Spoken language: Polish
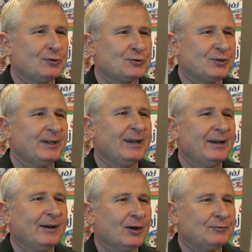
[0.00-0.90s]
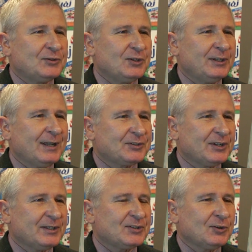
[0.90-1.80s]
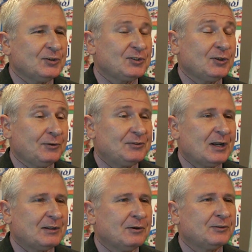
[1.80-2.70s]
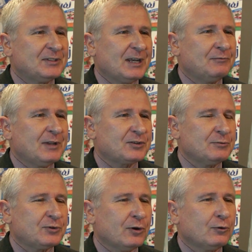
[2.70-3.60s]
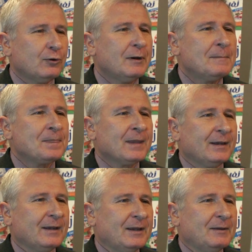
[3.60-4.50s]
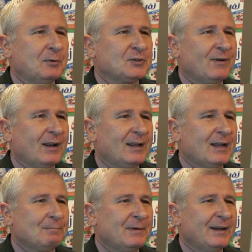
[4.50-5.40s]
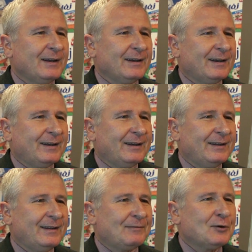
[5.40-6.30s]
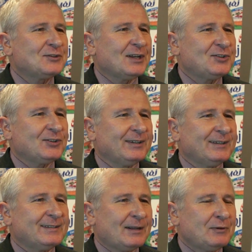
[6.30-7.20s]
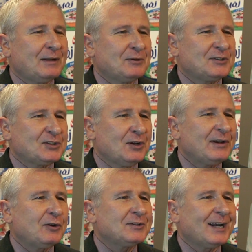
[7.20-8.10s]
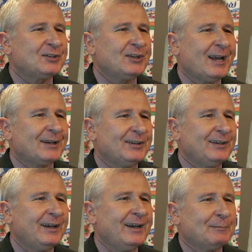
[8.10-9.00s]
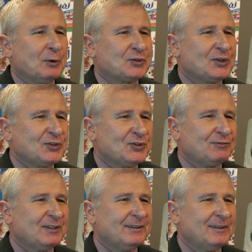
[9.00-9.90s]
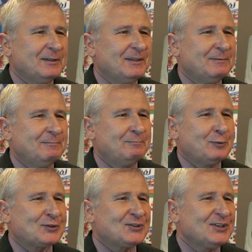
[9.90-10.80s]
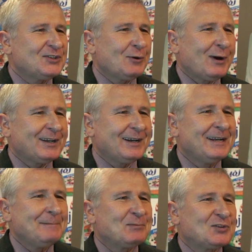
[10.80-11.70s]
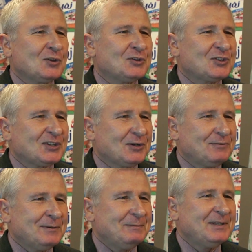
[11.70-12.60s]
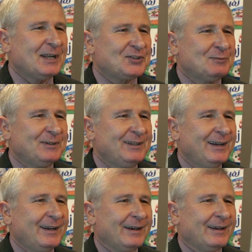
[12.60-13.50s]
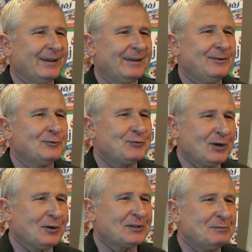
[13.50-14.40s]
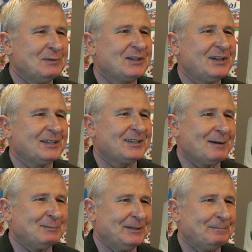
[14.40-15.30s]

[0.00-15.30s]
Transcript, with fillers: którzy odwiedzili nasze stoisko, odwiedzają w dalszym ciągu, y, pozwala nam y, nawiązać, zarówno nawiązać nowe kontakty, jak i poszerzyć y, płaszczyznę działania z dotychczasowymi naszymi już wieloletnimi klientami.